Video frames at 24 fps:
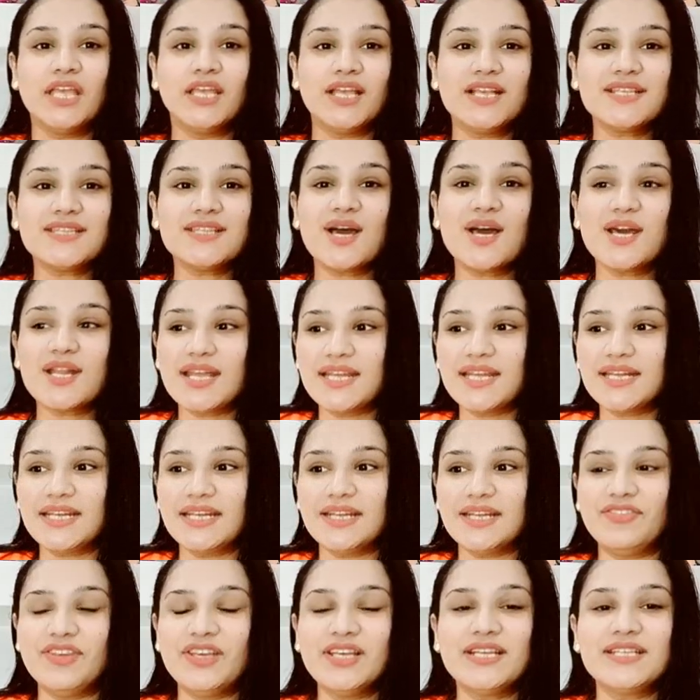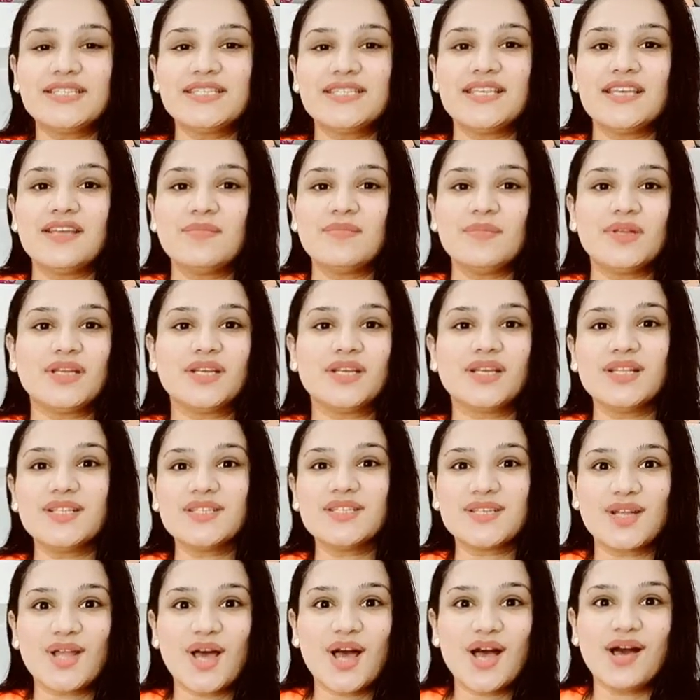يظهر ان في كتير من
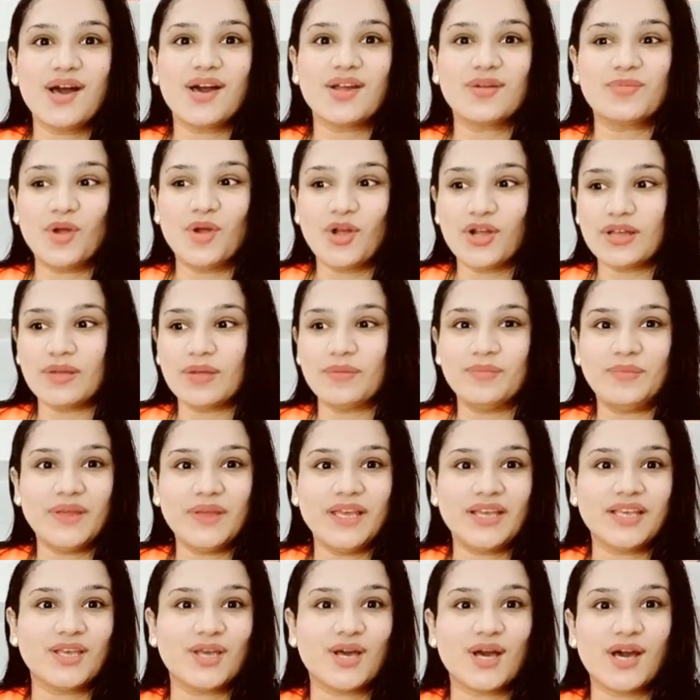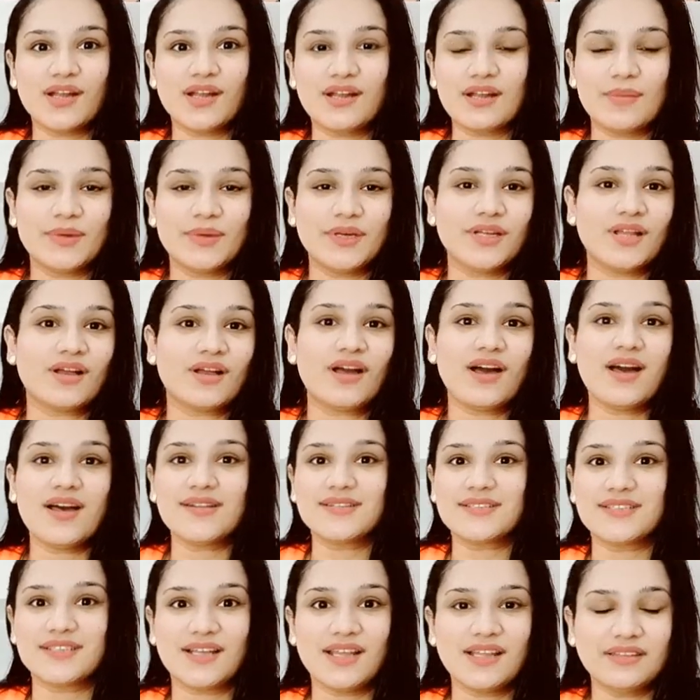الجنس الاخر معجب بيك يقرب
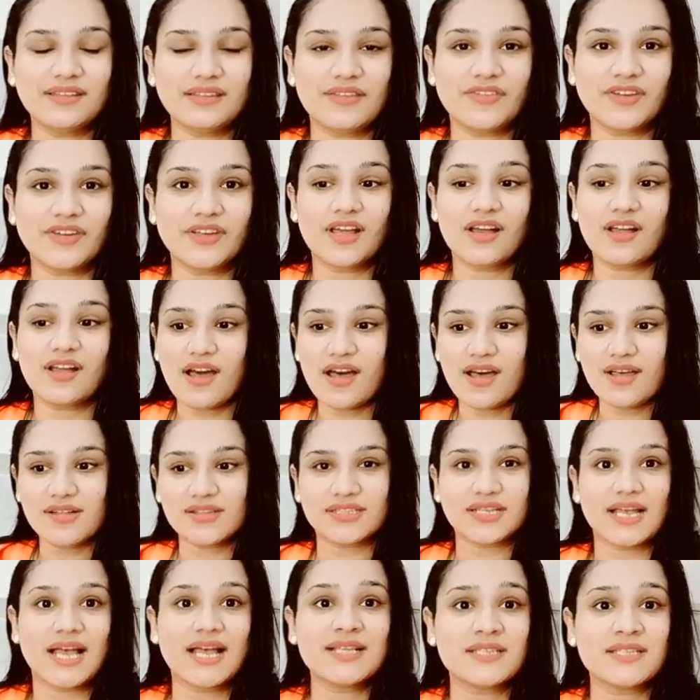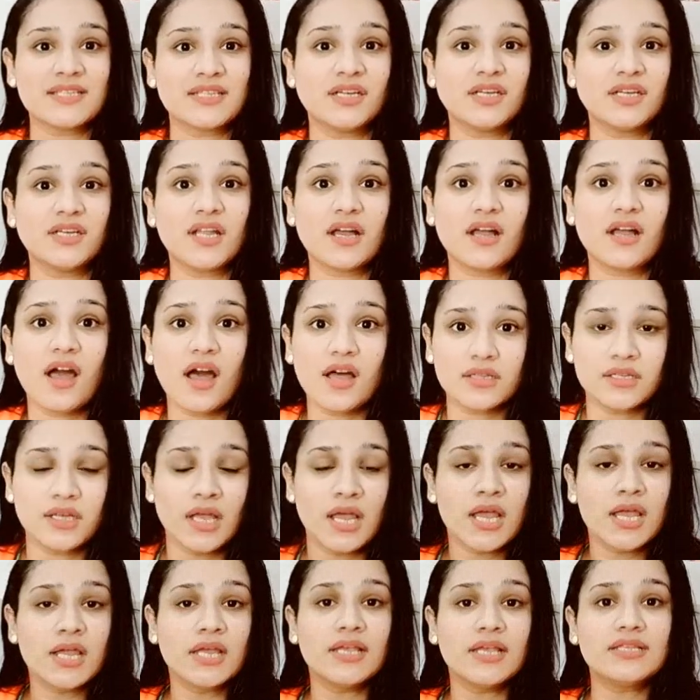علاقات يلطف علاقات يحسن علاقات
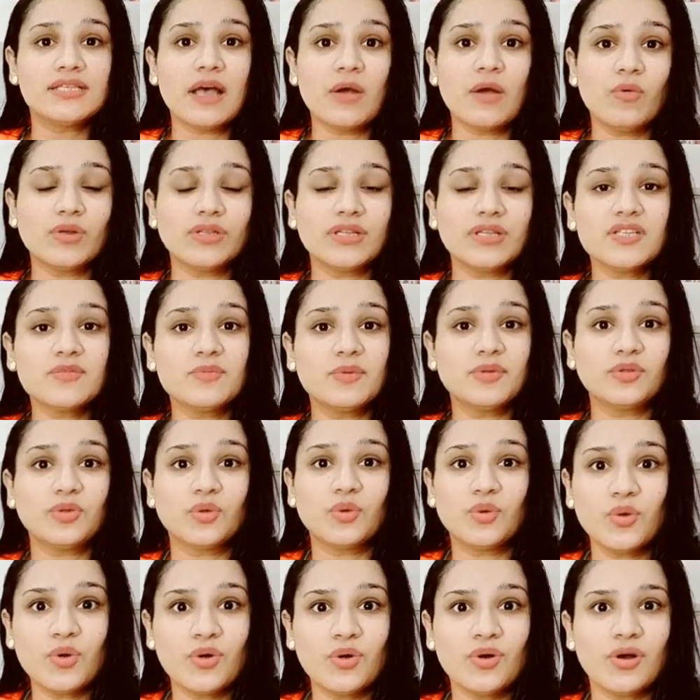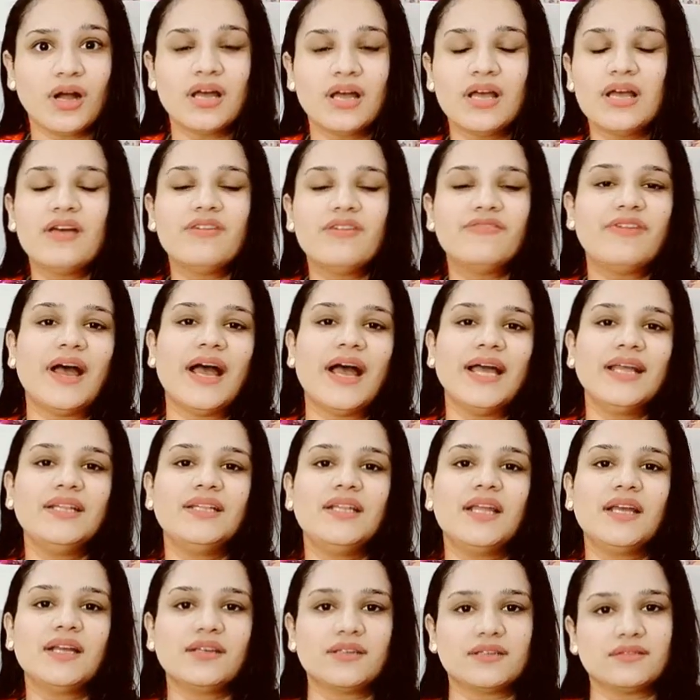يزود نسبه رجوع
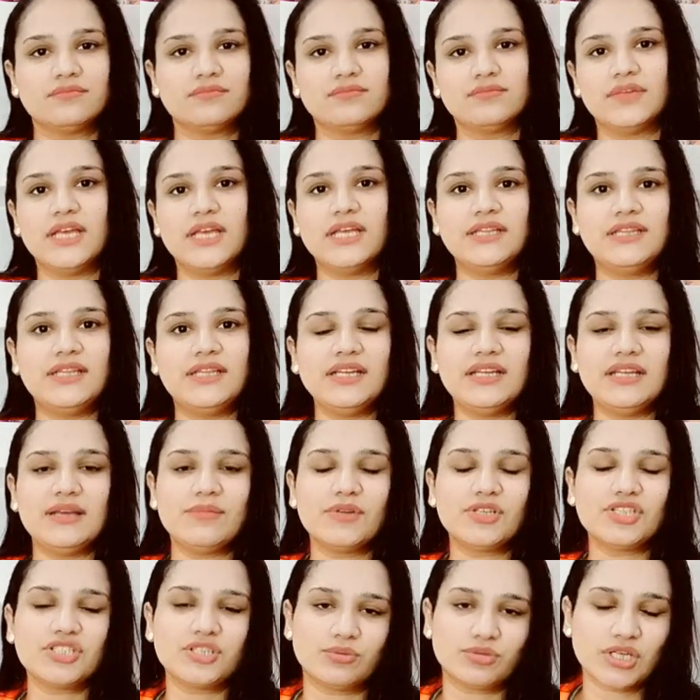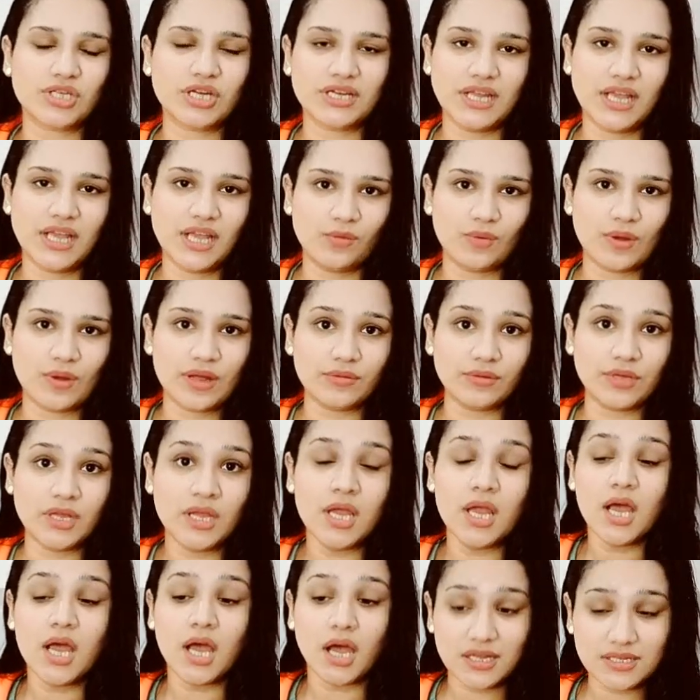فعندك الدنيا ماشيه بشكل حلو قوي
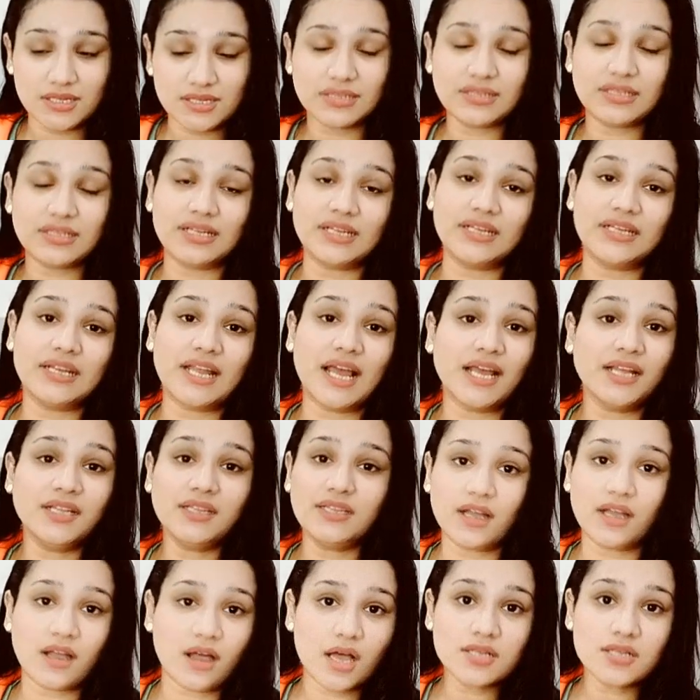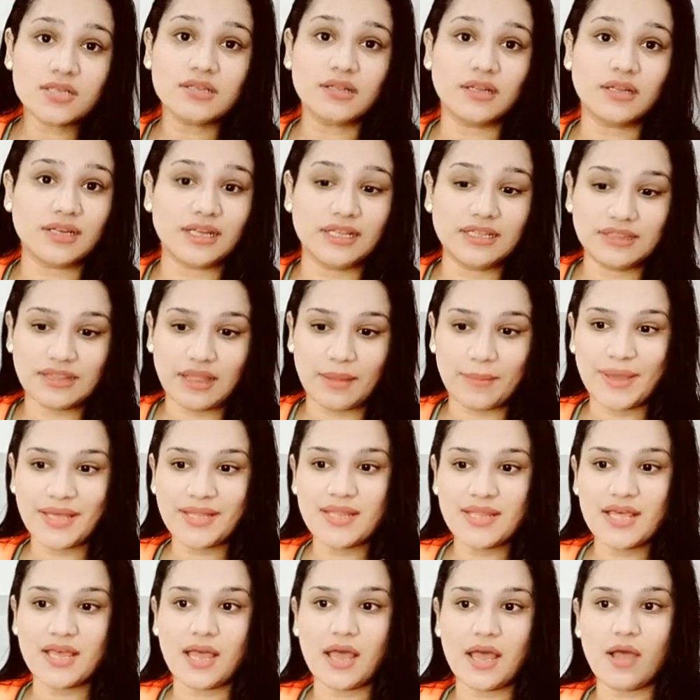خاصه ان عندك اصلا انت
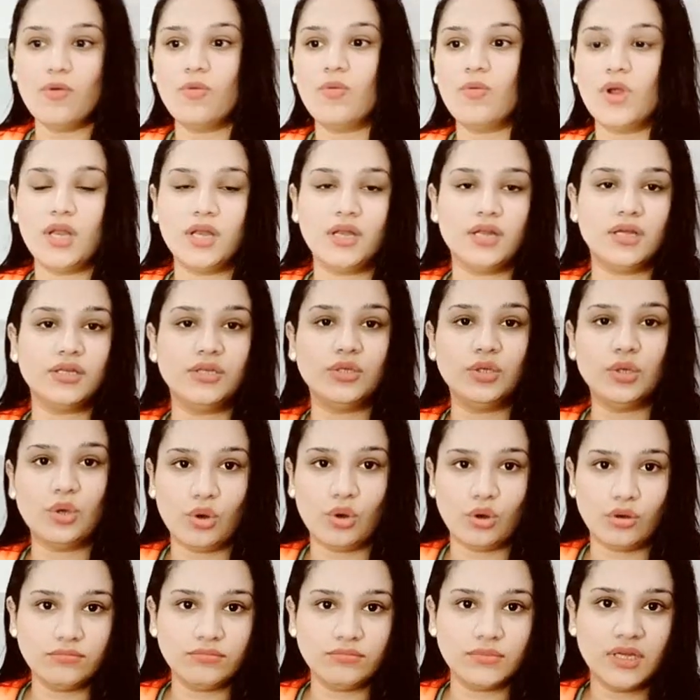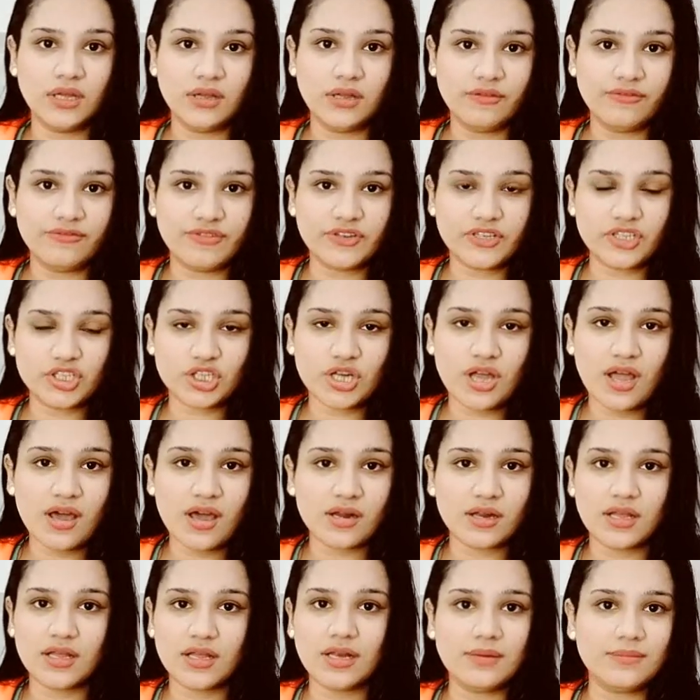بادئ اول يوم في
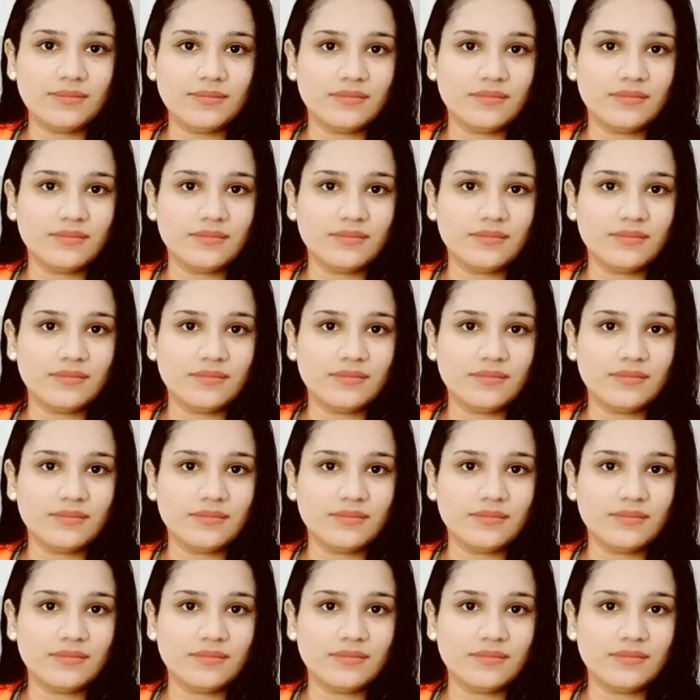الشهر